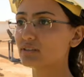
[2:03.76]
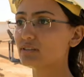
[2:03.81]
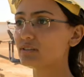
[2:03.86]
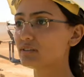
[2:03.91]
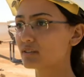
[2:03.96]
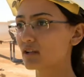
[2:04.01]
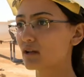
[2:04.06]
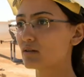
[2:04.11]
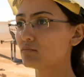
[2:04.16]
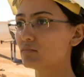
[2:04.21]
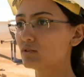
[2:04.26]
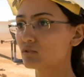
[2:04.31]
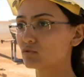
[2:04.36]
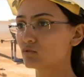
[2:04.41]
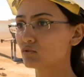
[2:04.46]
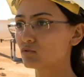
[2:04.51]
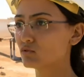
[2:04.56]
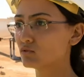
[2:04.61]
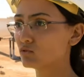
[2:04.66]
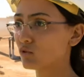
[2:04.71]
système
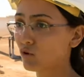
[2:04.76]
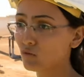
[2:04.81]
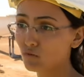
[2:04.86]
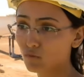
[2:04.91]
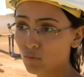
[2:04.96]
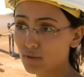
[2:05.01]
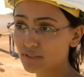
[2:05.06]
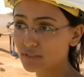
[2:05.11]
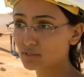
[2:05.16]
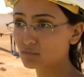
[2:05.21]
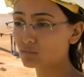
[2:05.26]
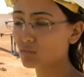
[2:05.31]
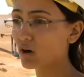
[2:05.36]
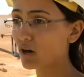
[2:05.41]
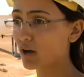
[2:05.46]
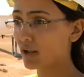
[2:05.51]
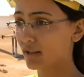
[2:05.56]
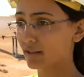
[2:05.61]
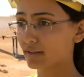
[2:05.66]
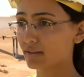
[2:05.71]
de, refroidissement
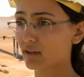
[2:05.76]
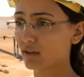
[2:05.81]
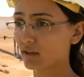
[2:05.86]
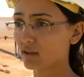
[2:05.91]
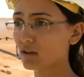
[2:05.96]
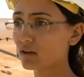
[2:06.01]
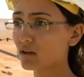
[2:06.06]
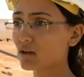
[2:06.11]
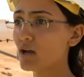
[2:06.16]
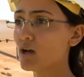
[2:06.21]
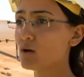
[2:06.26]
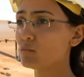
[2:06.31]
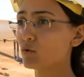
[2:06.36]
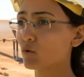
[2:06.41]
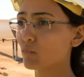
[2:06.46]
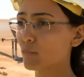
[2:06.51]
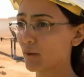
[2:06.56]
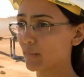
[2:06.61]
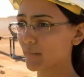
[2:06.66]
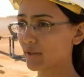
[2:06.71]
à l'intérieur pour
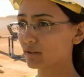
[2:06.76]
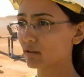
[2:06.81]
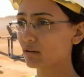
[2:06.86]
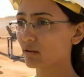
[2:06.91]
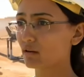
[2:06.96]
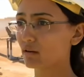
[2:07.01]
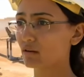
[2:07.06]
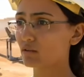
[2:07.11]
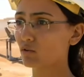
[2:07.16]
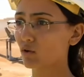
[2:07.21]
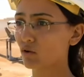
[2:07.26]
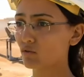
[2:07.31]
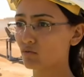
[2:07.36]
permettre euh, de